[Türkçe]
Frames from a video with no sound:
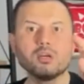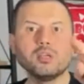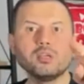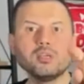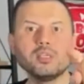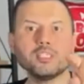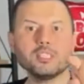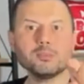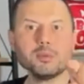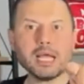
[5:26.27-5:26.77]

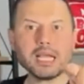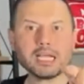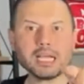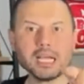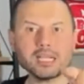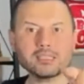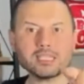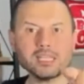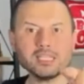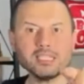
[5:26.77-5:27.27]
İsmail
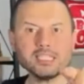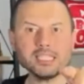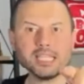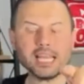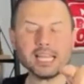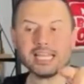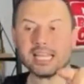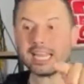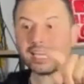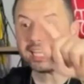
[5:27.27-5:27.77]
Kartal
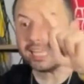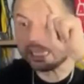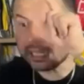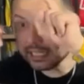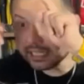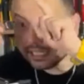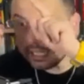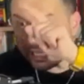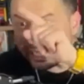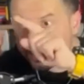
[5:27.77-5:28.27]
isteyenler.
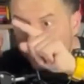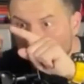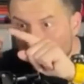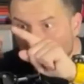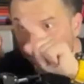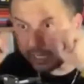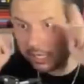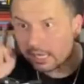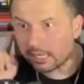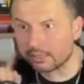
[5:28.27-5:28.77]
Niye
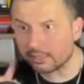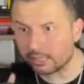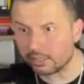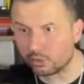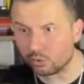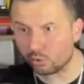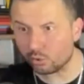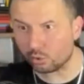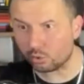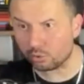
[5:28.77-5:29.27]
İsmail Kartal
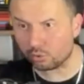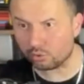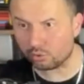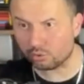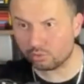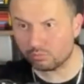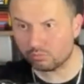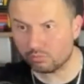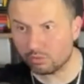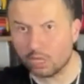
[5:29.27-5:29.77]

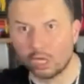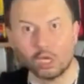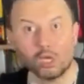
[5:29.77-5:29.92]
istiyorsunuz?